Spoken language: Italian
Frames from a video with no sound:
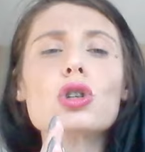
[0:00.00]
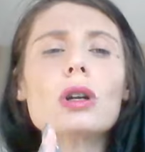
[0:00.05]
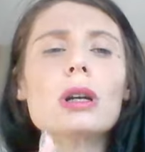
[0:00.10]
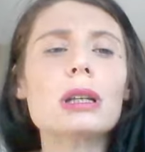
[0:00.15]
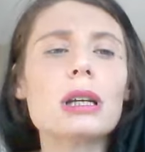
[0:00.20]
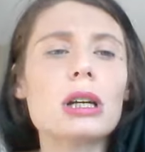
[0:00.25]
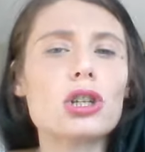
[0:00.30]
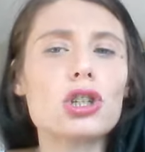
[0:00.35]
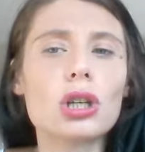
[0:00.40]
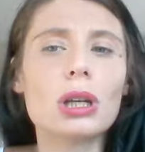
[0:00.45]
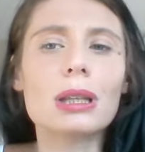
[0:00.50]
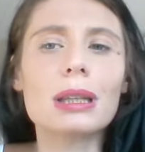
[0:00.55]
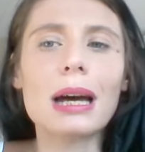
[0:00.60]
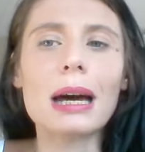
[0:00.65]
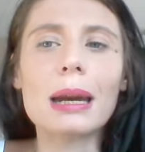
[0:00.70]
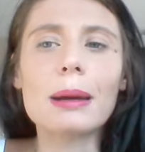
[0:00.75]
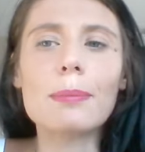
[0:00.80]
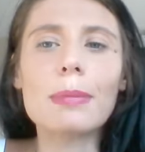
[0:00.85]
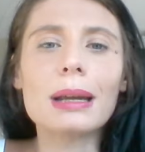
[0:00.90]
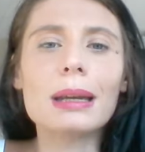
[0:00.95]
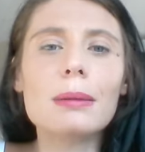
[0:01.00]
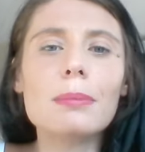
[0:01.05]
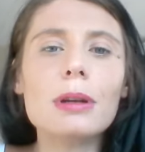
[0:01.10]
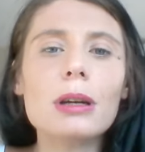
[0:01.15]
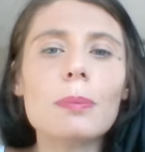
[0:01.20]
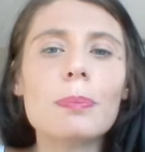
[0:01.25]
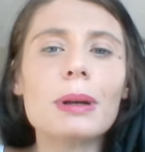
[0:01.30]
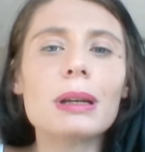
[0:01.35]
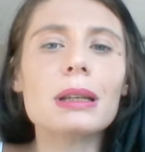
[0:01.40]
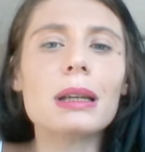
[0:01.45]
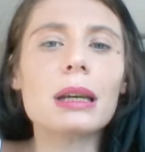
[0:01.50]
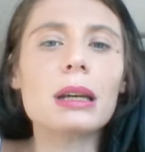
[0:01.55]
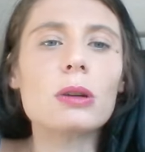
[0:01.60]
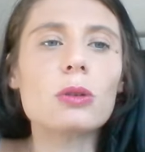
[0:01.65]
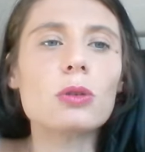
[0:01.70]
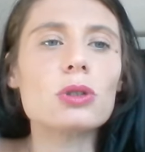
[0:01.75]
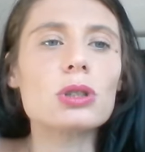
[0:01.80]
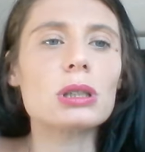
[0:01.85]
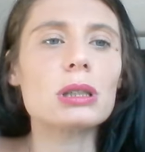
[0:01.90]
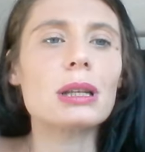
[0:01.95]
solo ad accettare ma nemmeno a prendere in
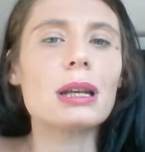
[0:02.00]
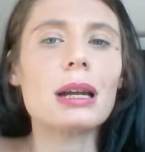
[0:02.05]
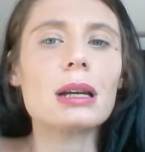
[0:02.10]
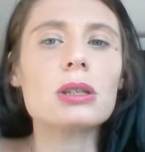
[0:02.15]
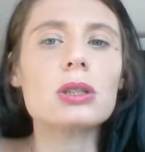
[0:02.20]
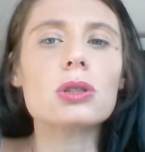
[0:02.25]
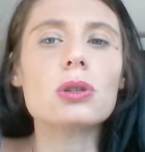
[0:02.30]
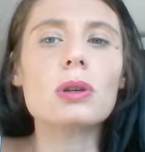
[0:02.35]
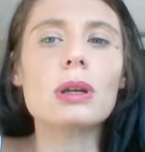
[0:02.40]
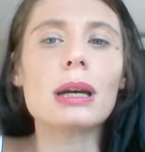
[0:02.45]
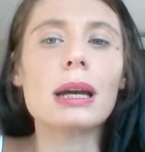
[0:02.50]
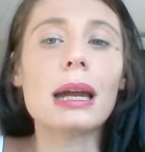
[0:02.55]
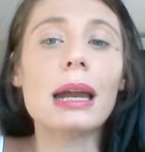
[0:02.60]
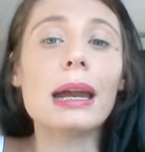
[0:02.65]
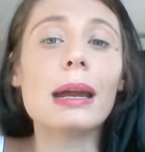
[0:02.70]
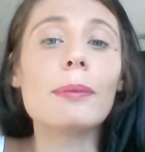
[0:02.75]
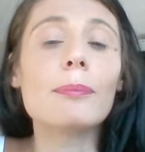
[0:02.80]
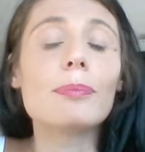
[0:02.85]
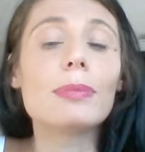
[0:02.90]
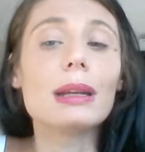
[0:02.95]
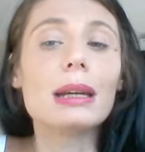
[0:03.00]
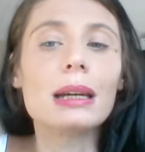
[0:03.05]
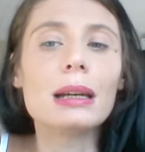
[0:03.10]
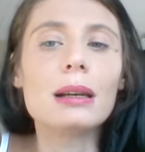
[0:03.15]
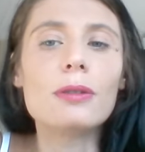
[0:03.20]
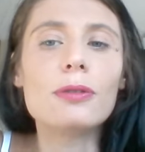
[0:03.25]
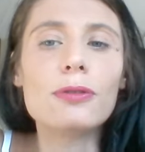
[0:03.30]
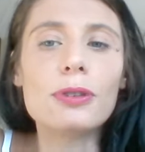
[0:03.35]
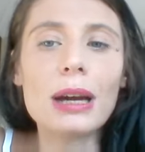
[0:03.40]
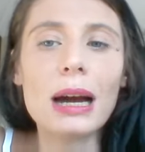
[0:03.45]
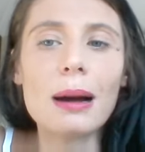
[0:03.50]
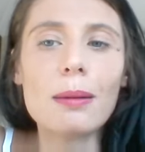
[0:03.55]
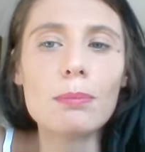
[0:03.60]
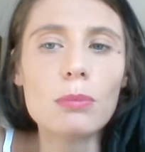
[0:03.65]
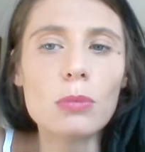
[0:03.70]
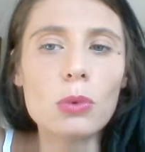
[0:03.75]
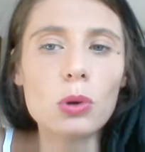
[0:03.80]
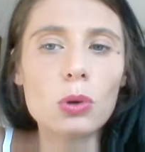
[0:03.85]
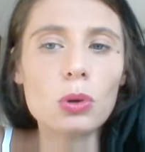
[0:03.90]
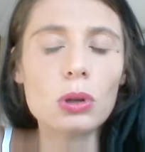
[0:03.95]
considerazione che il
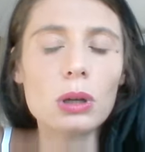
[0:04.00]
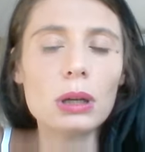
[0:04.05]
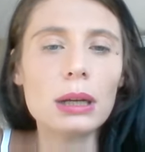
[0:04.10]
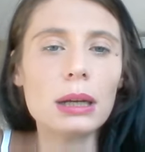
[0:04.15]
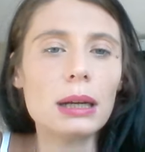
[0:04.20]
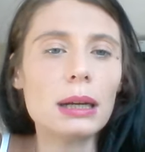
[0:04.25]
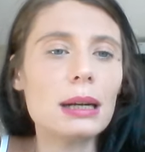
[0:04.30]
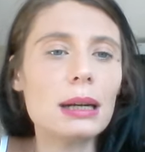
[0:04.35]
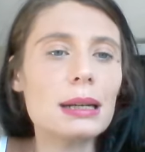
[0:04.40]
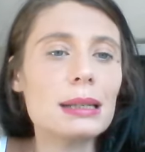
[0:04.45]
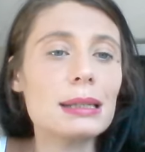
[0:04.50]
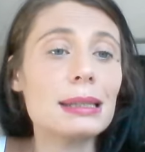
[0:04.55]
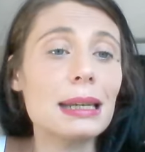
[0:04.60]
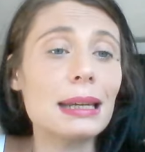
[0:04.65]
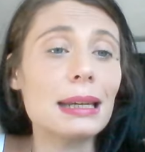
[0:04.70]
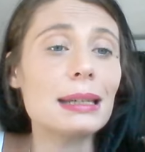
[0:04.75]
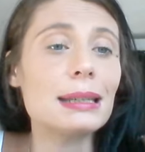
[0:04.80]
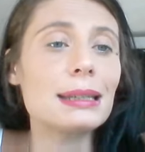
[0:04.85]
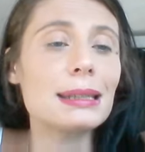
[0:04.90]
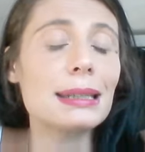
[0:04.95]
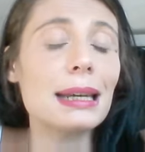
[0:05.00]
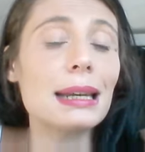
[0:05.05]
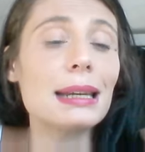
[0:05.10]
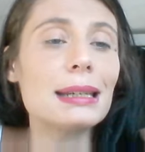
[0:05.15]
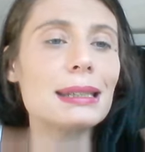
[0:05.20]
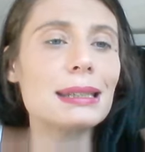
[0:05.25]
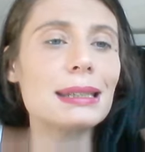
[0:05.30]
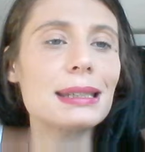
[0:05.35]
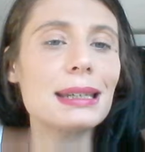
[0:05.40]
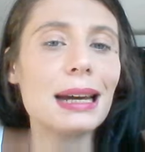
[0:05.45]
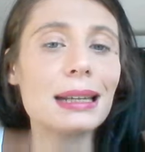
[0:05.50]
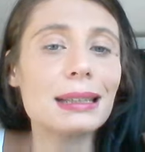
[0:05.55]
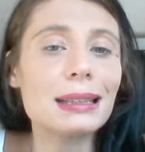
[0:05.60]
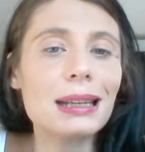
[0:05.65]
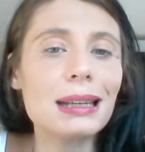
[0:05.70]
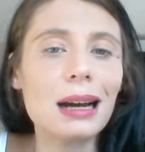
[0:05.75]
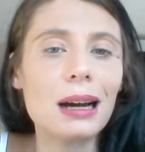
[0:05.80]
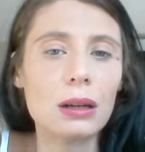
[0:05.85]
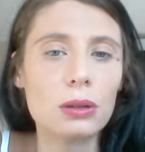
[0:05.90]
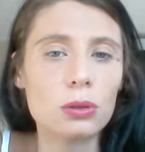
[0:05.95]
fiammo eh, se, se, ne sia
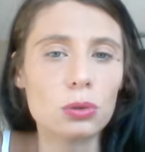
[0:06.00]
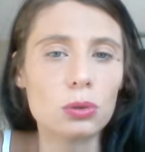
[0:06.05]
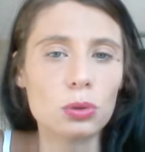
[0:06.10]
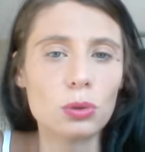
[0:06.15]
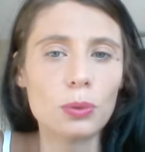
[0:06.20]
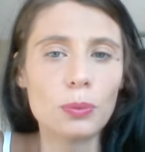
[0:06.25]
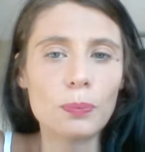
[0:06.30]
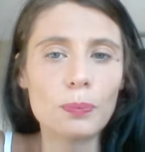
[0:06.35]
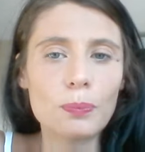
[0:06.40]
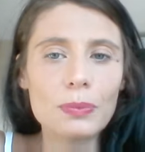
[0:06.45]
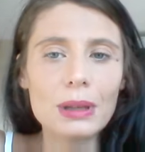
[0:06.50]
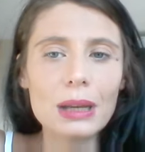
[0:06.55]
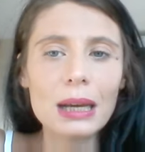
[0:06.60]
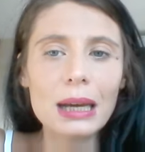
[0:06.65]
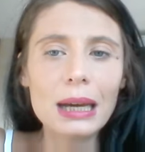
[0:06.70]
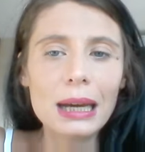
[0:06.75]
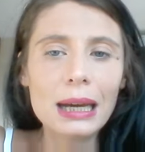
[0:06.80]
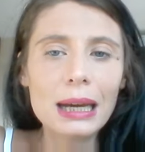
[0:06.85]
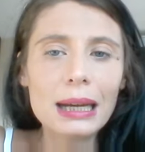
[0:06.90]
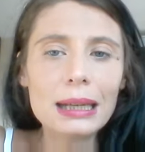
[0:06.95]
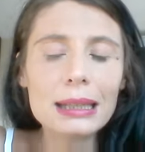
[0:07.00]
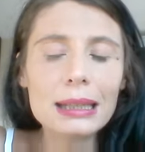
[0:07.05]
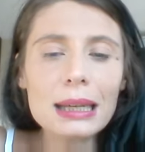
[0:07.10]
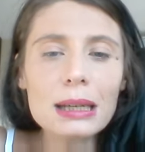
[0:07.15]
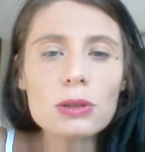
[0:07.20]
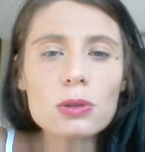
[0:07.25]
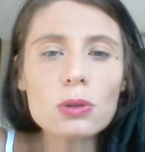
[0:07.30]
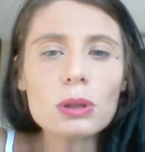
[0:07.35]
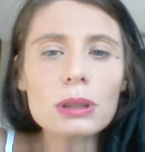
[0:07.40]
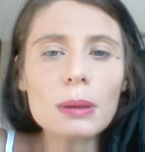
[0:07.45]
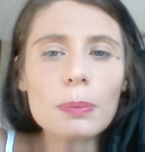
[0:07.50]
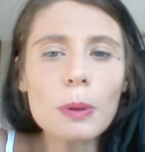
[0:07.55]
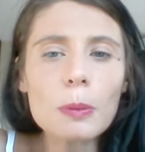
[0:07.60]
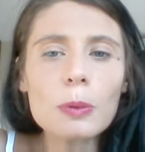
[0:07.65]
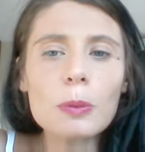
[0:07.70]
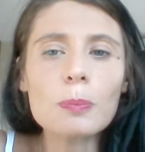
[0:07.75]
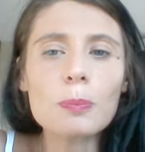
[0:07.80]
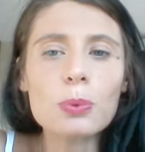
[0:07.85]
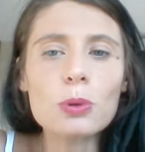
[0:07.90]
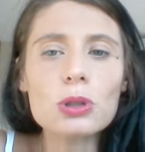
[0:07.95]
andato e ti risulta
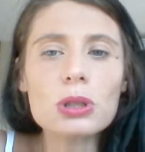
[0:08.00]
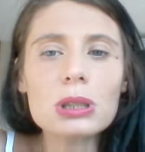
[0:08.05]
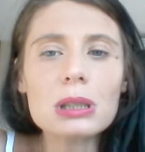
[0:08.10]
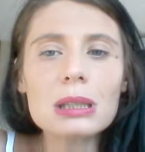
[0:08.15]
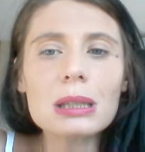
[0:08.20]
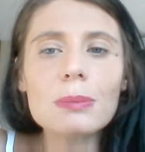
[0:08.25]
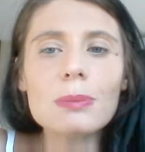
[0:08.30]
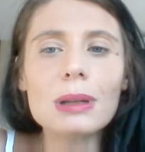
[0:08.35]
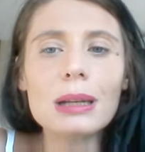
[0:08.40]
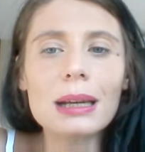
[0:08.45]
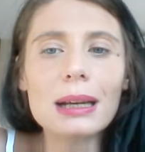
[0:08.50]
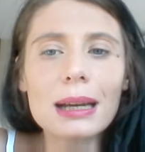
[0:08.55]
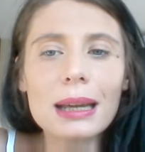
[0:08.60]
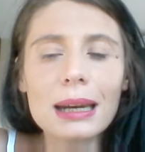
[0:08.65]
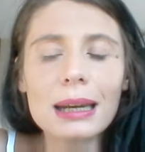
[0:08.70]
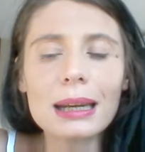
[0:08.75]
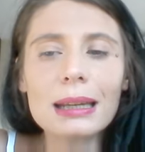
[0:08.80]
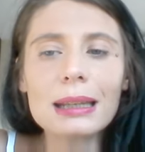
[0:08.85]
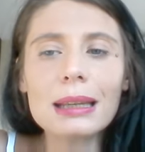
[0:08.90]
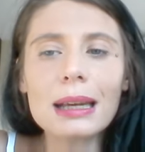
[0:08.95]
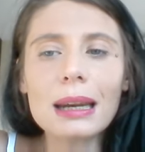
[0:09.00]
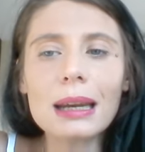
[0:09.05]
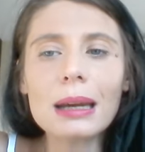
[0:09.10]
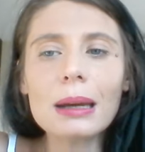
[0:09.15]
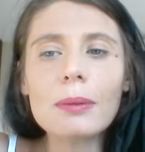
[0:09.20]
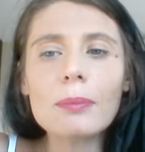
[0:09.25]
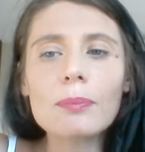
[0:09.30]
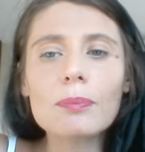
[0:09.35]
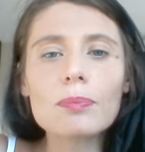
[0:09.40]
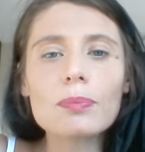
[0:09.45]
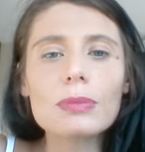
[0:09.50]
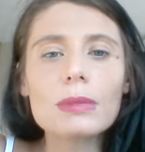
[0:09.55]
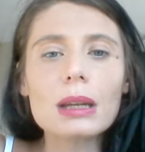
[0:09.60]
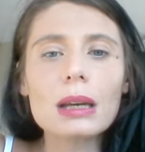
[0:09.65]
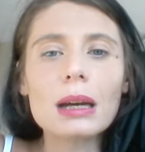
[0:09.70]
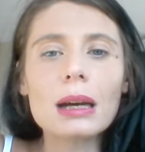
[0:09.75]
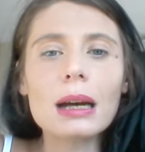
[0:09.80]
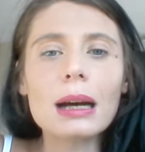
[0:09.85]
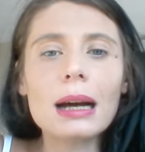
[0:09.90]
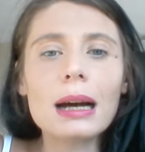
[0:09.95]
proprio impossibile credere
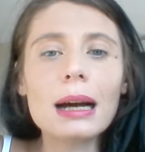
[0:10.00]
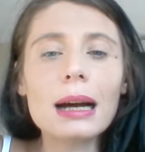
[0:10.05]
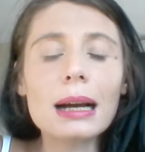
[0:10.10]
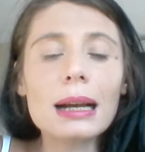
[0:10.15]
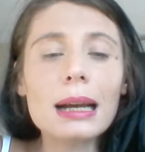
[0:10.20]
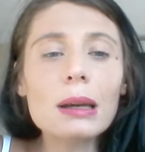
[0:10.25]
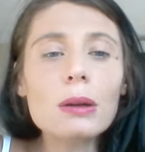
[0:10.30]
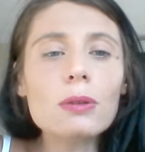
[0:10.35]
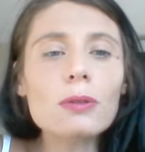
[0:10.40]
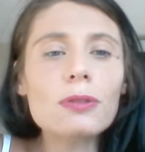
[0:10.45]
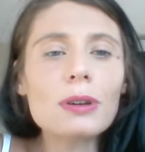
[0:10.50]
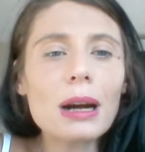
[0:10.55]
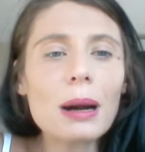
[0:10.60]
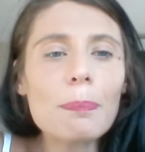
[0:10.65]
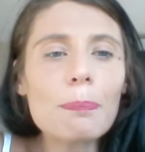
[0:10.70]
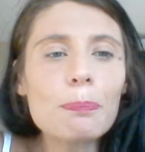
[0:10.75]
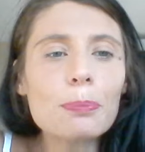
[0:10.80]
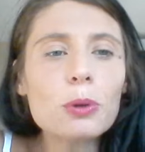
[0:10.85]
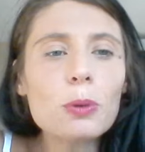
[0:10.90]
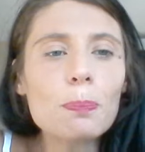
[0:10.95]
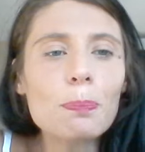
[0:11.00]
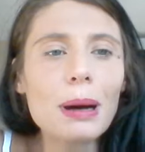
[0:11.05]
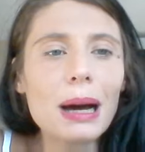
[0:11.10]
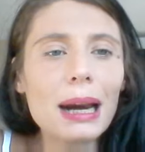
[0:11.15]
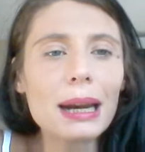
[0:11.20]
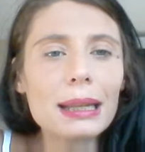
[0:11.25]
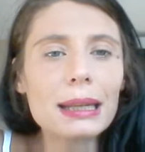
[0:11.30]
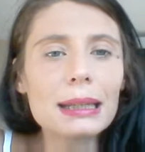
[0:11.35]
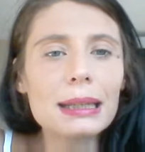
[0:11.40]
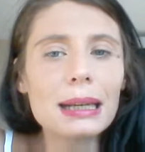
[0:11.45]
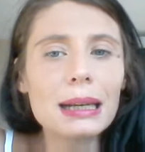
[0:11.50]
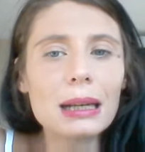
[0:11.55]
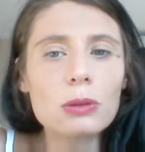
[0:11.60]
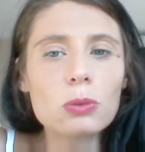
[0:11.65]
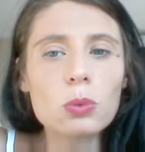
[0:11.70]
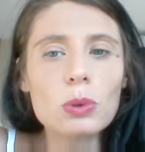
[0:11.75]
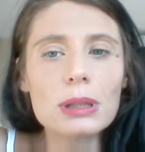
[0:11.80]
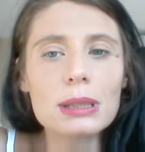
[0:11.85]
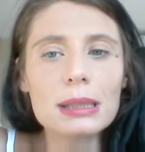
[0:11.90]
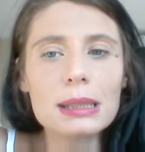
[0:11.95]
eh, che non farà più parte della
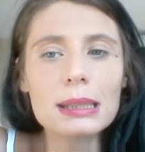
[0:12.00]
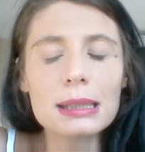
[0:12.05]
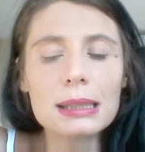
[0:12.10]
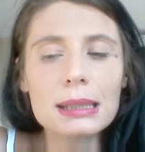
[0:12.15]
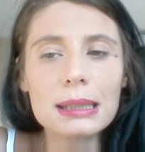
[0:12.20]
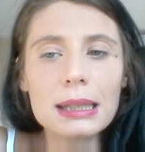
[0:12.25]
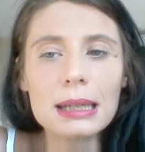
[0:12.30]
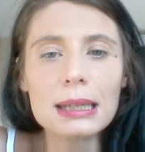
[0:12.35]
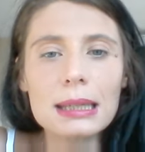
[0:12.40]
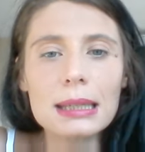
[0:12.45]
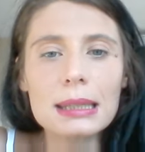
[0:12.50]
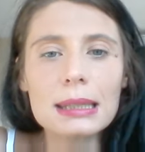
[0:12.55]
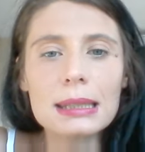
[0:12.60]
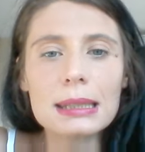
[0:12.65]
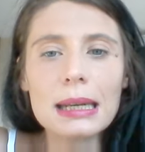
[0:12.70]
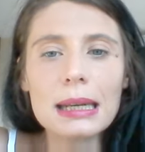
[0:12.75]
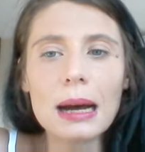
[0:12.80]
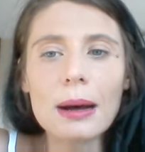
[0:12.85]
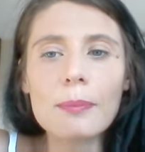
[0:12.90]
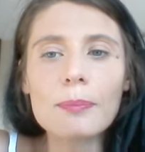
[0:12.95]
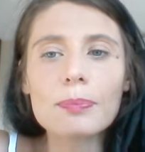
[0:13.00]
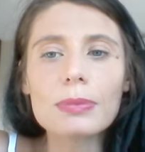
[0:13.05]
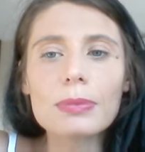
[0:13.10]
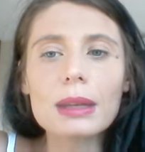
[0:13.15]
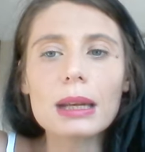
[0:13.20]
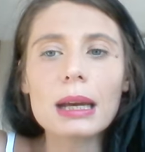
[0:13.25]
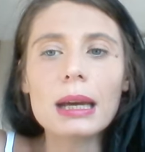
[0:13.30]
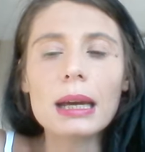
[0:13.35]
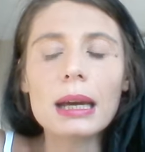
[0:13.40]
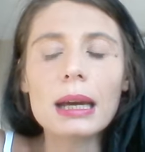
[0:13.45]
tua esistenza